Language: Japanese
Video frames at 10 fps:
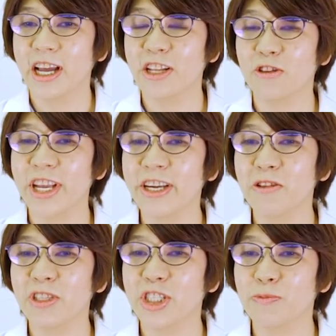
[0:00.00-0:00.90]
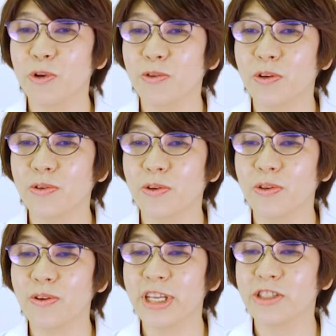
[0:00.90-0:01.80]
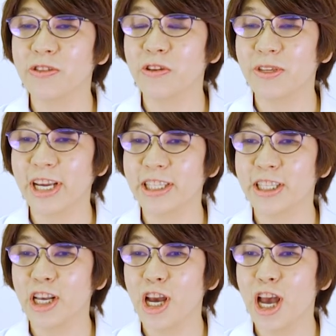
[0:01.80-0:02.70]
あと適度に脂肪を取ることは重要です。